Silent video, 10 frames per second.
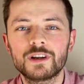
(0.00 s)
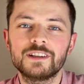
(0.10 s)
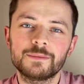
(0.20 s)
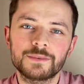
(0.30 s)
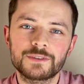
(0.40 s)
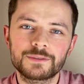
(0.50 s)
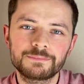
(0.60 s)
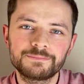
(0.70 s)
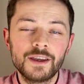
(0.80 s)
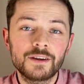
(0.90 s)
demiş.
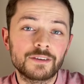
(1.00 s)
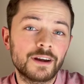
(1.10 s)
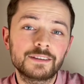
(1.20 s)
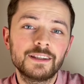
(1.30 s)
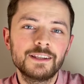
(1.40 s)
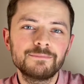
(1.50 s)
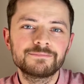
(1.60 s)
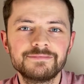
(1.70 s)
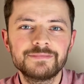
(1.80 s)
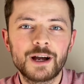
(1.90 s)
Rahatladım,
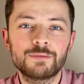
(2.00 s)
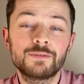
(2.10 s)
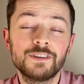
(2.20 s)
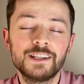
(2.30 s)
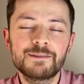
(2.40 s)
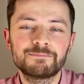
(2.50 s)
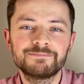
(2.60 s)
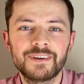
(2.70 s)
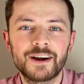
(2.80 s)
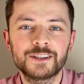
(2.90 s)
hafifledim.
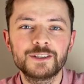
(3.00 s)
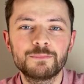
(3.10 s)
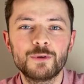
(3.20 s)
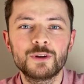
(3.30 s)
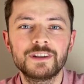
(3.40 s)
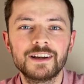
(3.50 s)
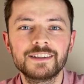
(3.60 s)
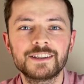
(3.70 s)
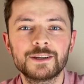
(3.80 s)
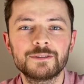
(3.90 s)
Artık böyle daha
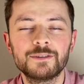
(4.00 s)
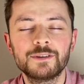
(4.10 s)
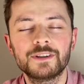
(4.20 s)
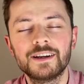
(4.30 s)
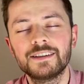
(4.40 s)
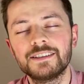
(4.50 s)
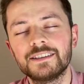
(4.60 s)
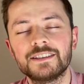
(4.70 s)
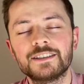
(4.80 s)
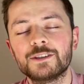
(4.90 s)
keyifli ve daha
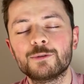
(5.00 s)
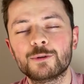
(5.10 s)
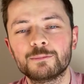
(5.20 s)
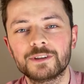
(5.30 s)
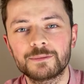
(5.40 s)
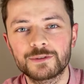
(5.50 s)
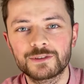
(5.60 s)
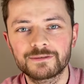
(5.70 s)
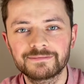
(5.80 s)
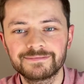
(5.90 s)
iyi hissediyorum demiş.
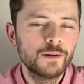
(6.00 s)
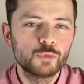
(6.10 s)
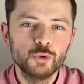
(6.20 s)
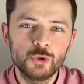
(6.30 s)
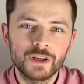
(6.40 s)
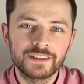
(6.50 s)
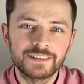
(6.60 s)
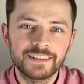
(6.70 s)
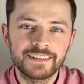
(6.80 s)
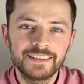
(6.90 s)
Bunu duyan
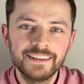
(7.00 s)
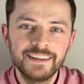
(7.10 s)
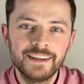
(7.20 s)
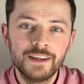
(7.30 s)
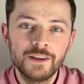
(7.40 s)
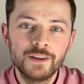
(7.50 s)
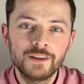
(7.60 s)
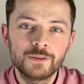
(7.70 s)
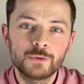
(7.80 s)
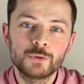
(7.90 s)
tilki
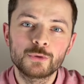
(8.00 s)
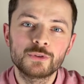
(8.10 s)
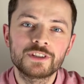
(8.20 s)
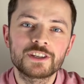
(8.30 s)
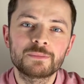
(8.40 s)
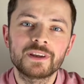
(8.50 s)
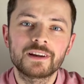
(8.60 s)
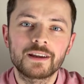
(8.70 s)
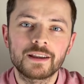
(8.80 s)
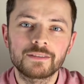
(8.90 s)
kuyruğunu
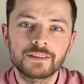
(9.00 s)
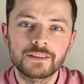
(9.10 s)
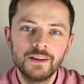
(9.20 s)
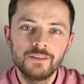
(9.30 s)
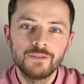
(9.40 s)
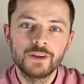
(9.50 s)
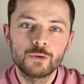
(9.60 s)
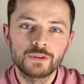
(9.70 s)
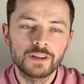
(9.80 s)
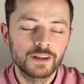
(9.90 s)
kesmeye karar verir ve
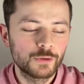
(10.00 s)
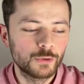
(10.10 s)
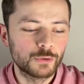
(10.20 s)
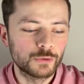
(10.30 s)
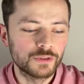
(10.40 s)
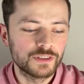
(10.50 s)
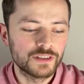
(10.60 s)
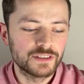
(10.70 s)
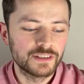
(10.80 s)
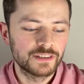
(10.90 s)
o da kuyruğunu
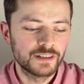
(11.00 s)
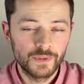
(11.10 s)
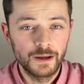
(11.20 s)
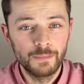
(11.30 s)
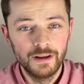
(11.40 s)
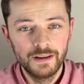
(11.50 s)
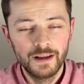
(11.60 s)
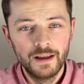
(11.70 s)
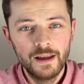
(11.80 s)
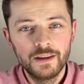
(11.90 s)
keser. Ama
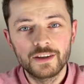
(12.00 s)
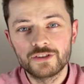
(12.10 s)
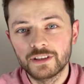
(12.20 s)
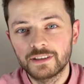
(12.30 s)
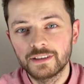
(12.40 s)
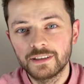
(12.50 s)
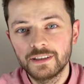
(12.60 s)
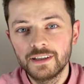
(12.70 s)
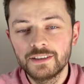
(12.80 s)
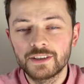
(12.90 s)
yaşadığı
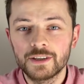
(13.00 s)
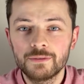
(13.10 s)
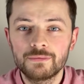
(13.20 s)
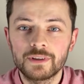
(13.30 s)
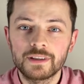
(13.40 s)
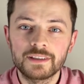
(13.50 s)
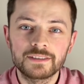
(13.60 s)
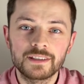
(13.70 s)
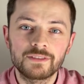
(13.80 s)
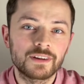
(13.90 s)
keyif ve
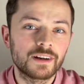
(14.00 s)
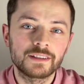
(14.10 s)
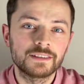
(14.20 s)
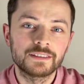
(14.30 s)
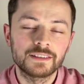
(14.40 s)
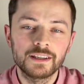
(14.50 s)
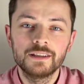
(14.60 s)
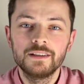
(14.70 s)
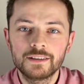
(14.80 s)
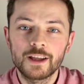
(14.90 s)
lezzet ve rahatlık
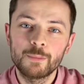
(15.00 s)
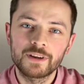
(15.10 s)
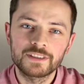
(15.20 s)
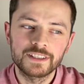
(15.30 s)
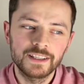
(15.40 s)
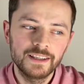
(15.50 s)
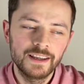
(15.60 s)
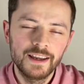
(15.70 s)
değil, tam aksine